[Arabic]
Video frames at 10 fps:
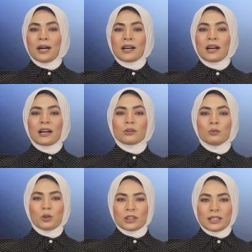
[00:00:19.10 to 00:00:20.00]
معركة
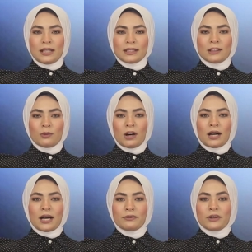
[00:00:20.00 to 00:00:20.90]
مؤتة التي
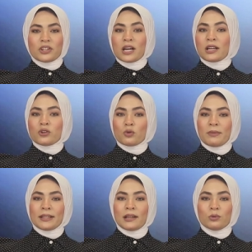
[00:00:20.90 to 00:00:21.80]
وقعت في شهر
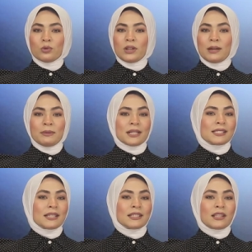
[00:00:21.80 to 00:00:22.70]
جماد الأولى من
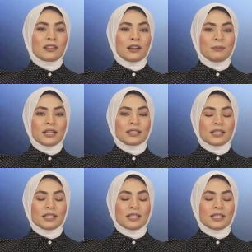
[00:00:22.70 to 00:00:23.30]
السنة الثامنة